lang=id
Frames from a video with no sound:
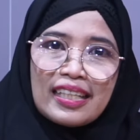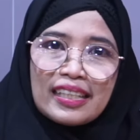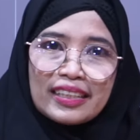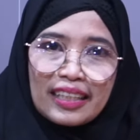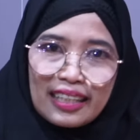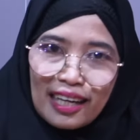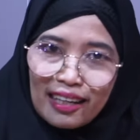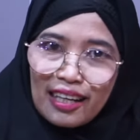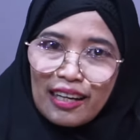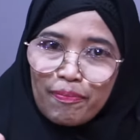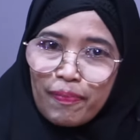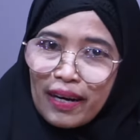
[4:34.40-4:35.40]

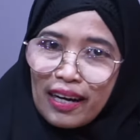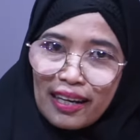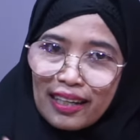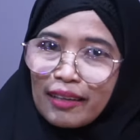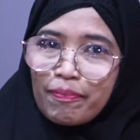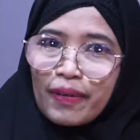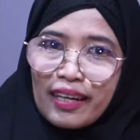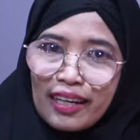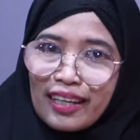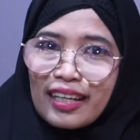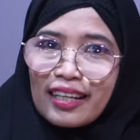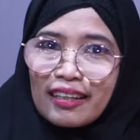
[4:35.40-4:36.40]
Segala
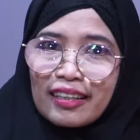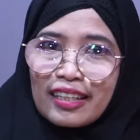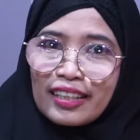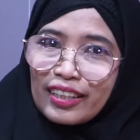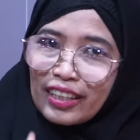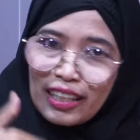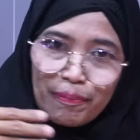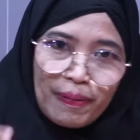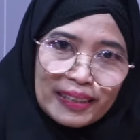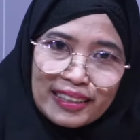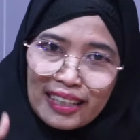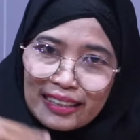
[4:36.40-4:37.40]
pahala-pahala
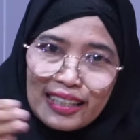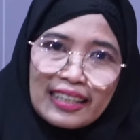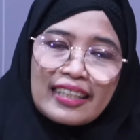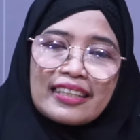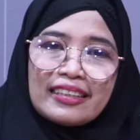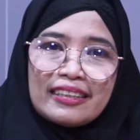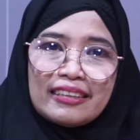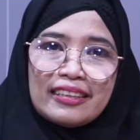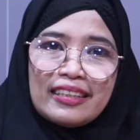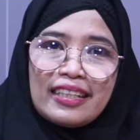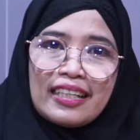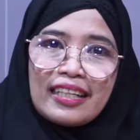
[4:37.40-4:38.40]
dilipat gandakan.
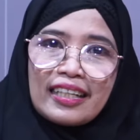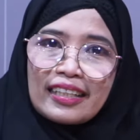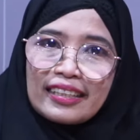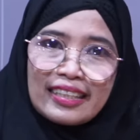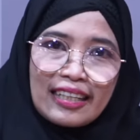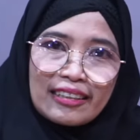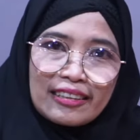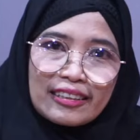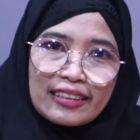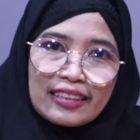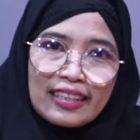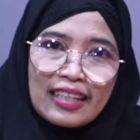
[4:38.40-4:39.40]

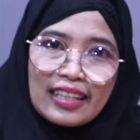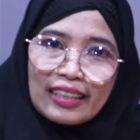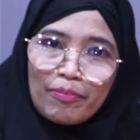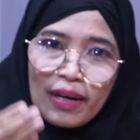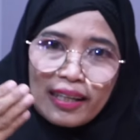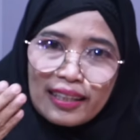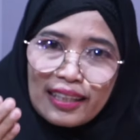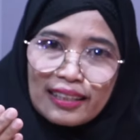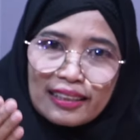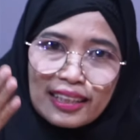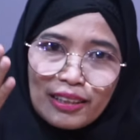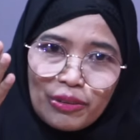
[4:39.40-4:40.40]
Dan bahkan
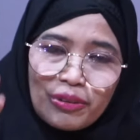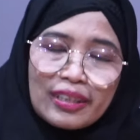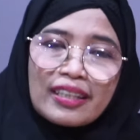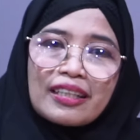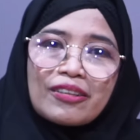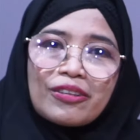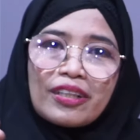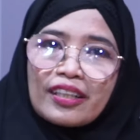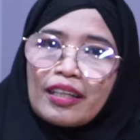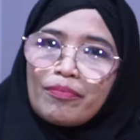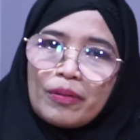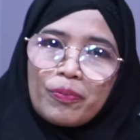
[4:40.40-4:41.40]
tidurnya
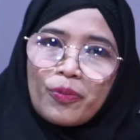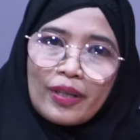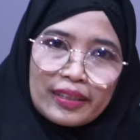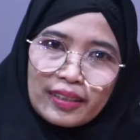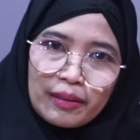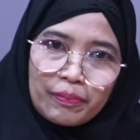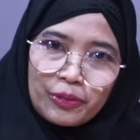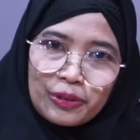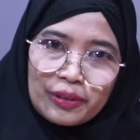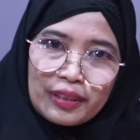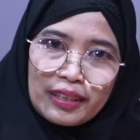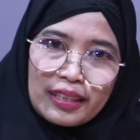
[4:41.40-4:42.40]
orang yang berpuasa
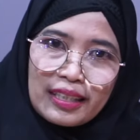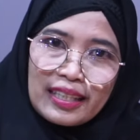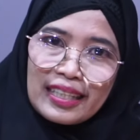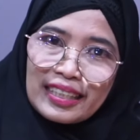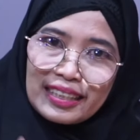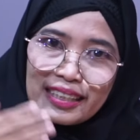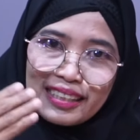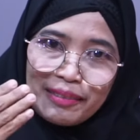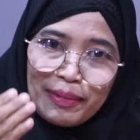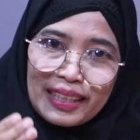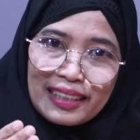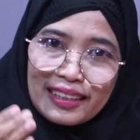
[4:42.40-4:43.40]
pun
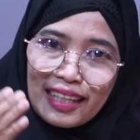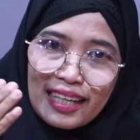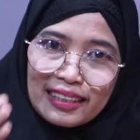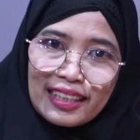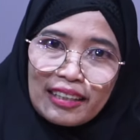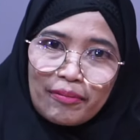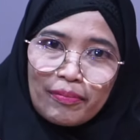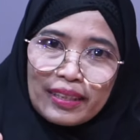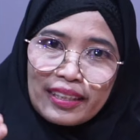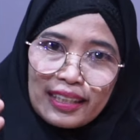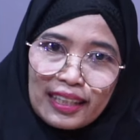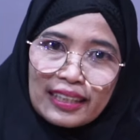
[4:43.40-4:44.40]
demi ketaatan
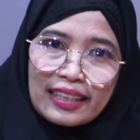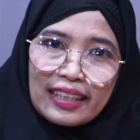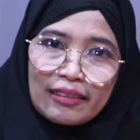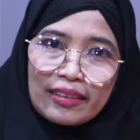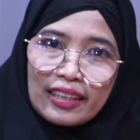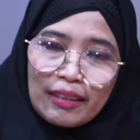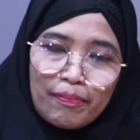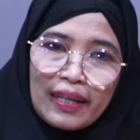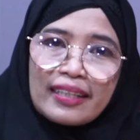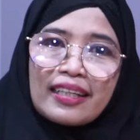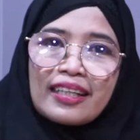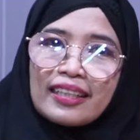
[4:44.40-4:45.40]
menjalankan
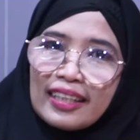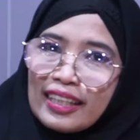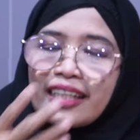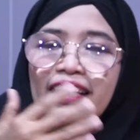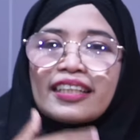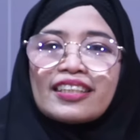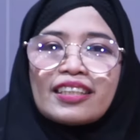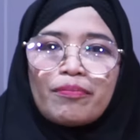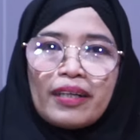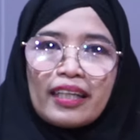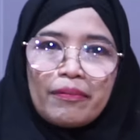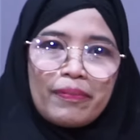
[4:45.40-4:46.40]
ibadah dinilai
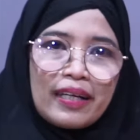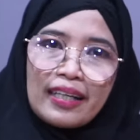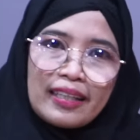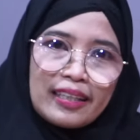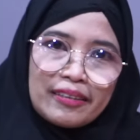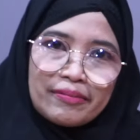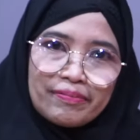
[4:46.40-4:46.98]
sebagai pahala.